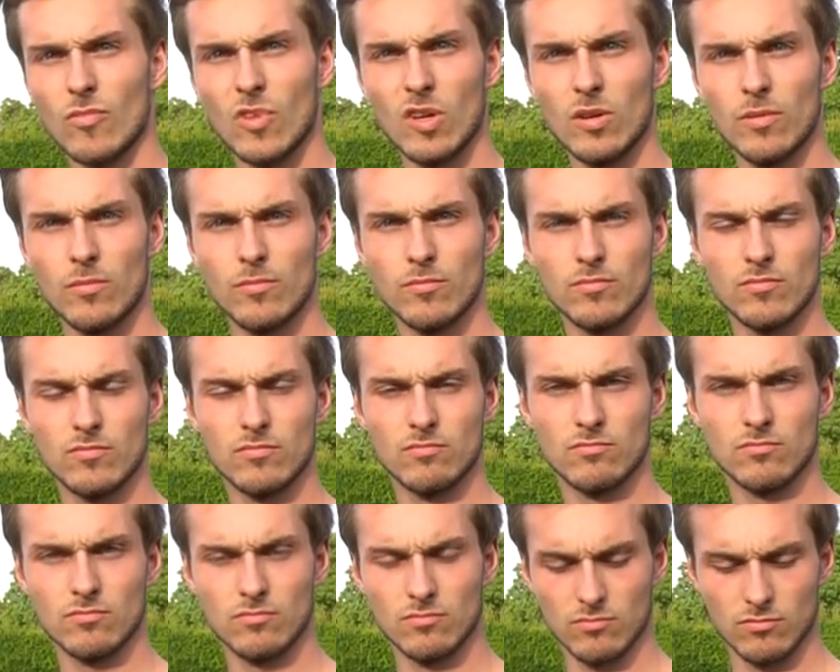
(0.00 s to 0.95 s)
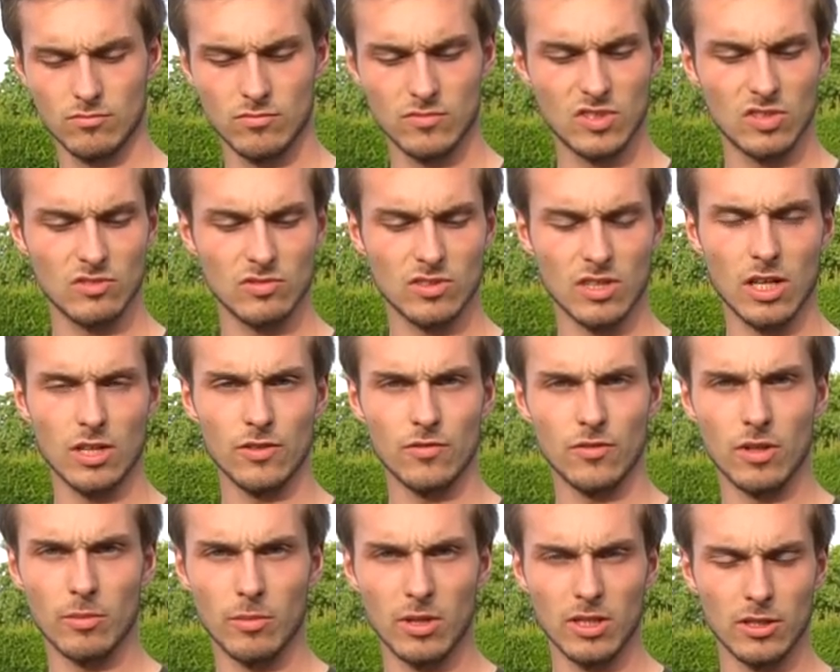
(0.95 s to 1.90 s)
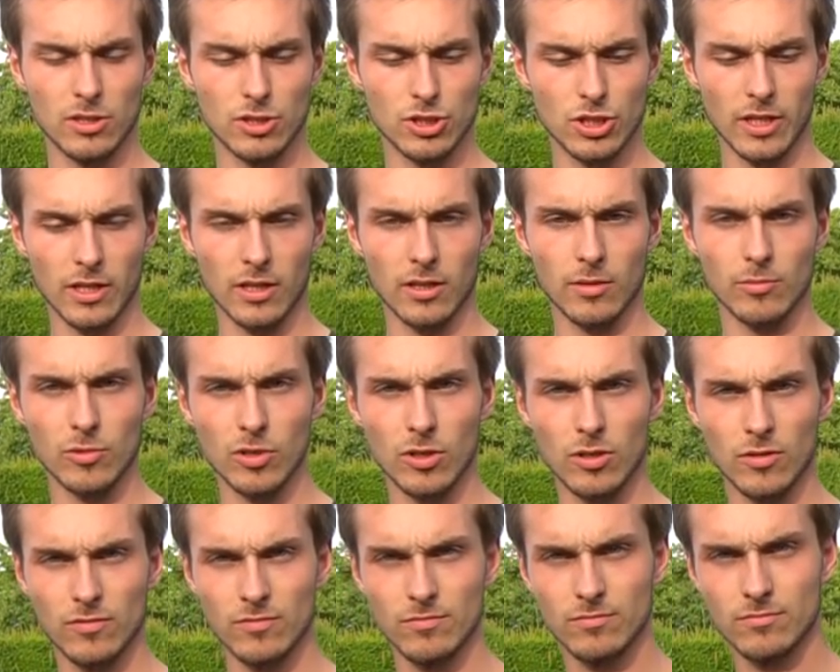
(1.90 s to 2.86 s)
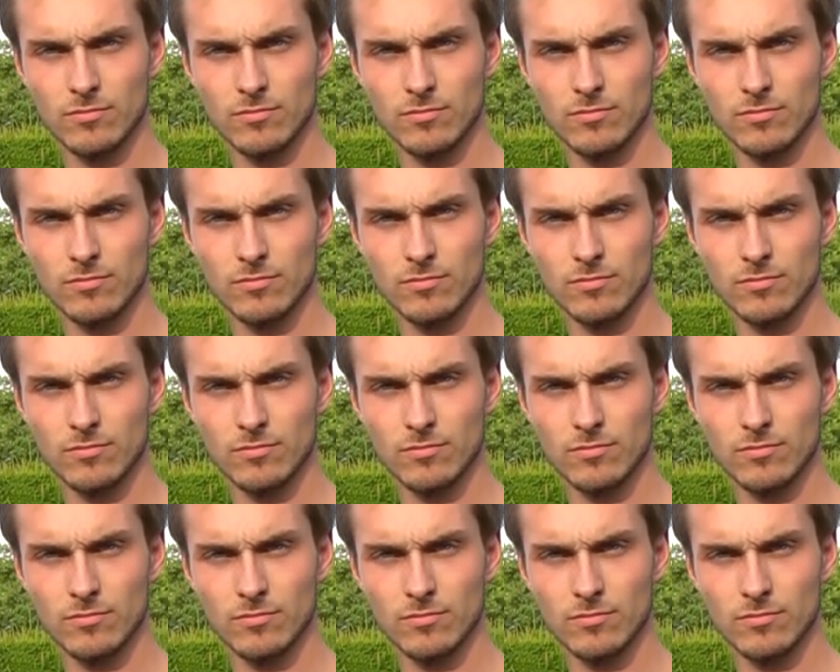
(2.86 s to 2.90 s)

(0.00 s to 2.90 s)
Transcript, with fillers: Ja? basteln jetzt gleich wieder. Man hier einen Stecker eben drauf.